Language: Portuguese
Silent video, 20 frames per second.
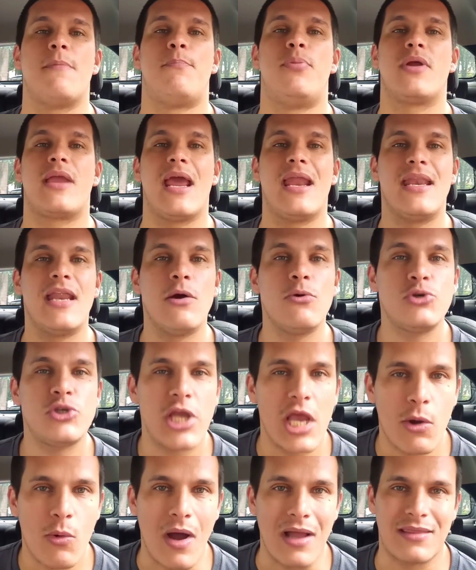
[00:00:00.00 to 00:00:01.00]
porque não
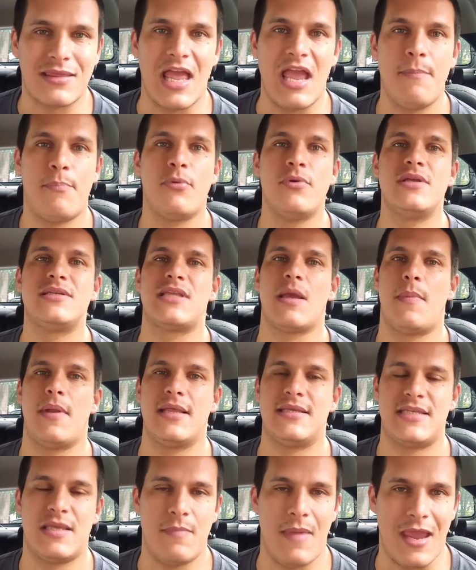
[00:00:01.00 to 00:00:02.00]
chegou a tempo no
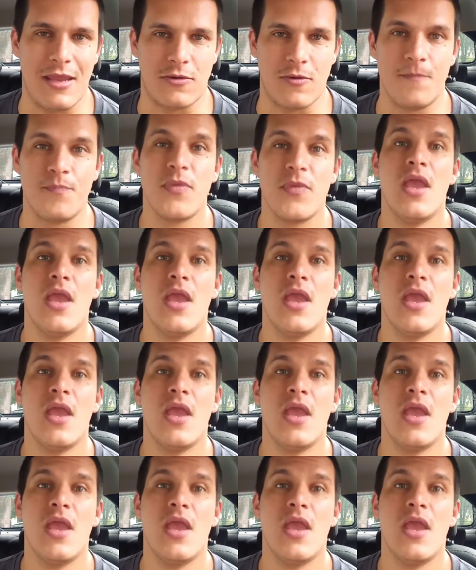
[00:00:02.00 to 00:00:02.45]
estabelecimento.